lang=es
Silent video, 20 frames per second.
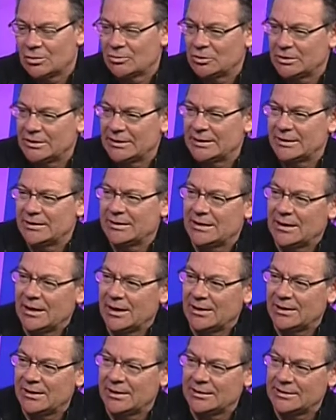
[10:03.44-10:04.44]
como te
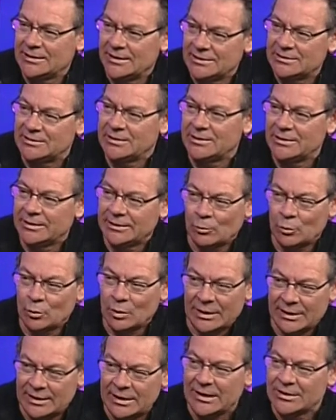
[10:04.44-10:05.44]
decía, eh, eh,
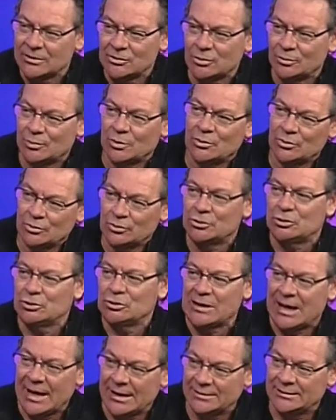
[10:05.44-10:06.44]
cualquiera de estos
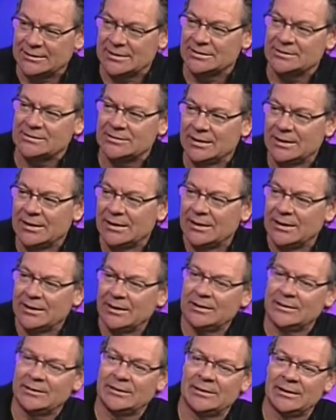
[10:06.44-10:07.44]
productos antes
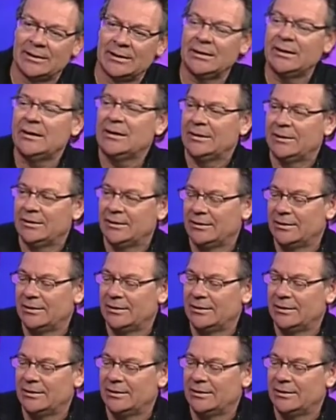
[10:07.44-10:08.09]
eh, de,